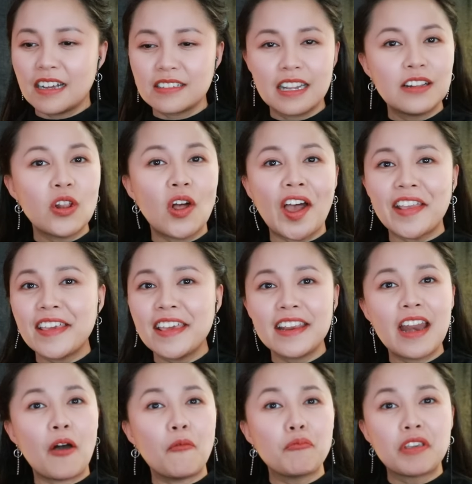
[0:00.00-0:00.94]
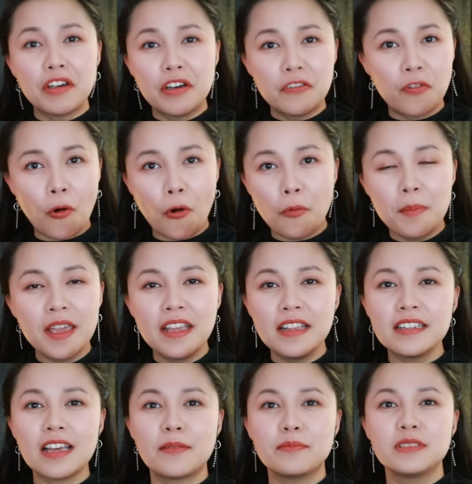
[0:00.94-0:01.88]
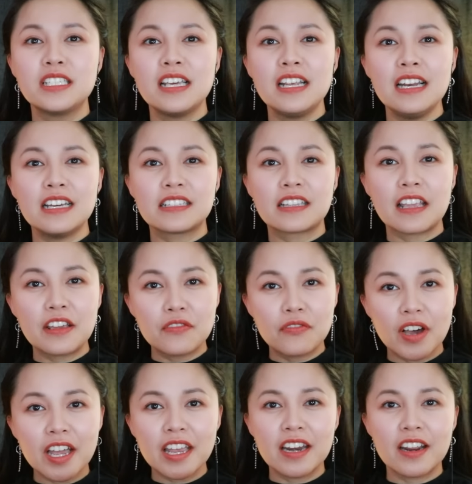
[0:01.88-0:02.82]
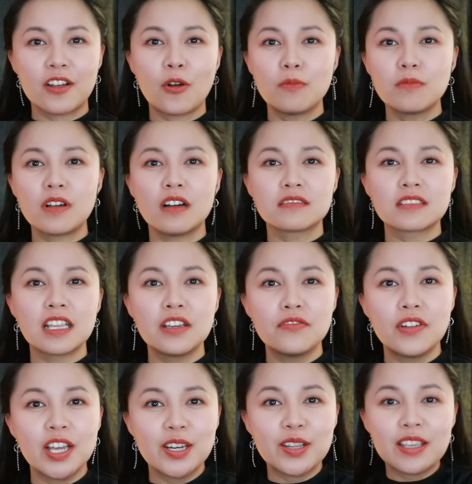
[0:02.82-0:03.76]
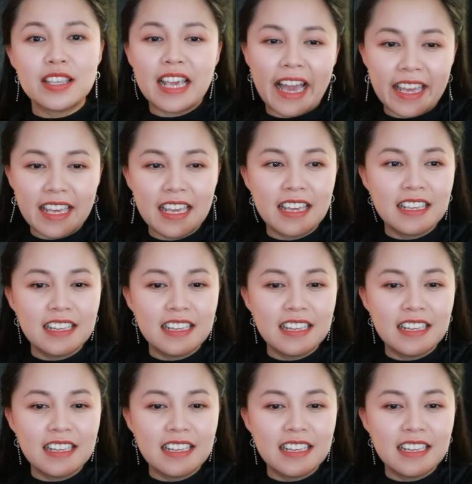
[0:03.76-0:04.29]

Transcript: điện thoại di động chưa phổ biến thậm chí là tivi cũng còn tivi nó dày